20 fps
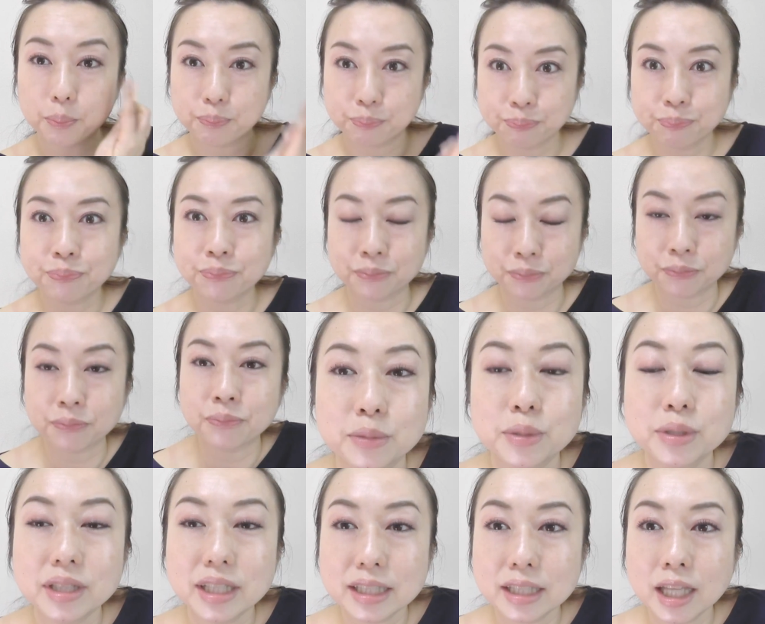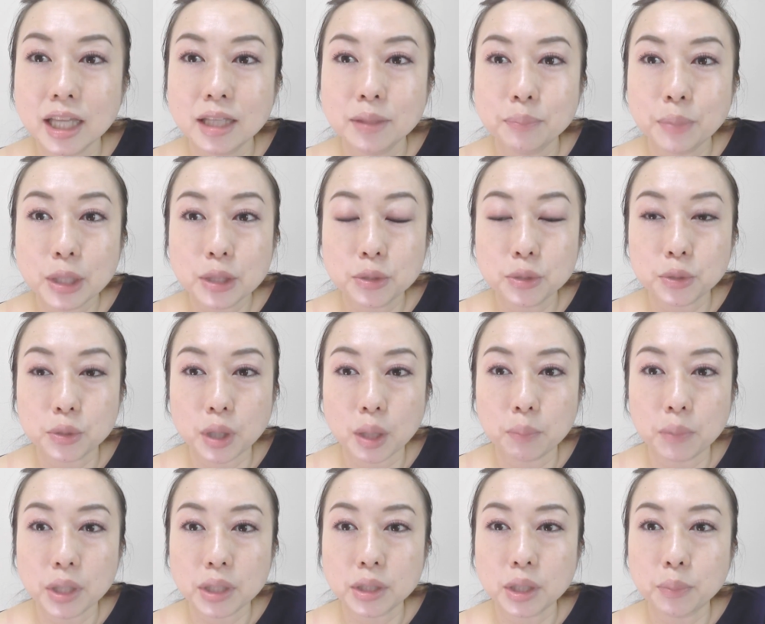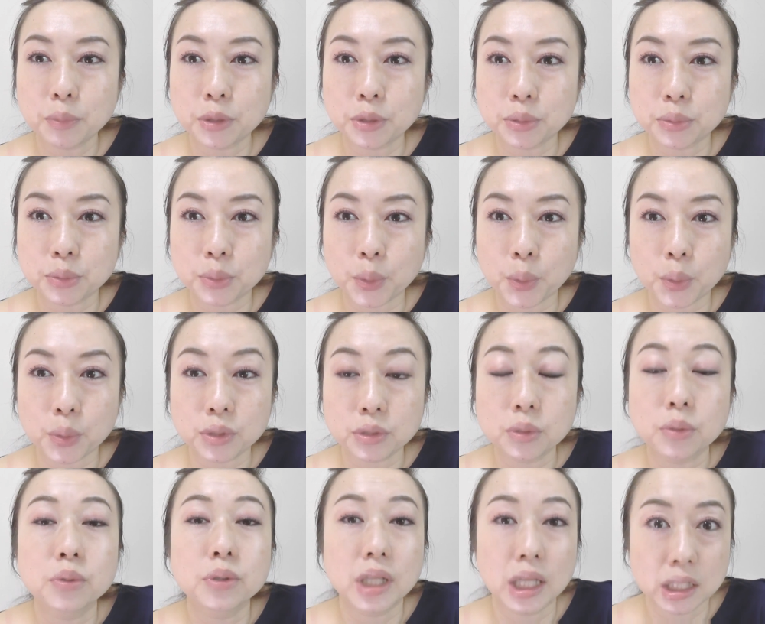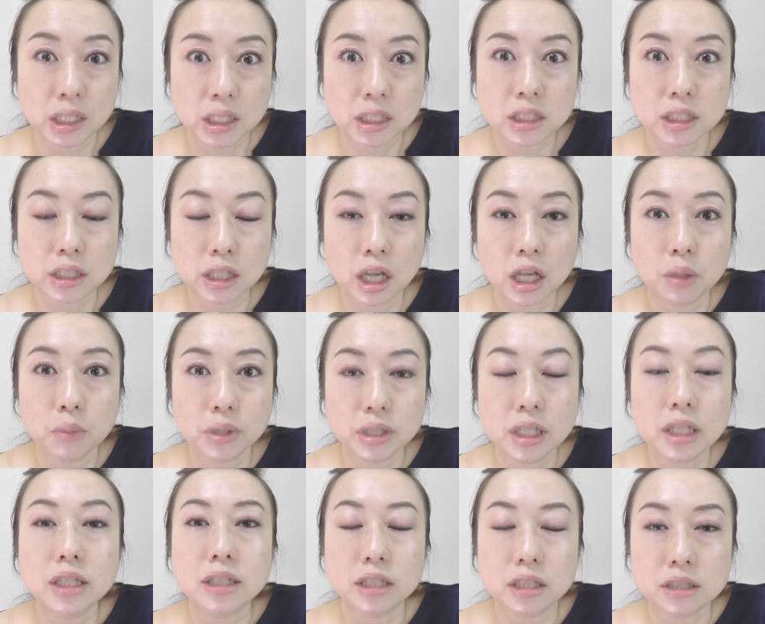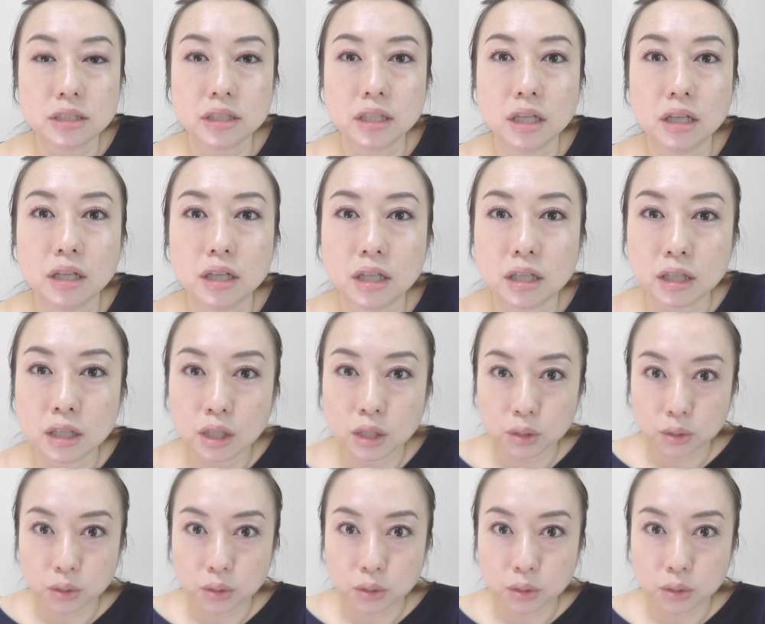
うんこうやってねパッと画面で見るとそんなに違いはないんですが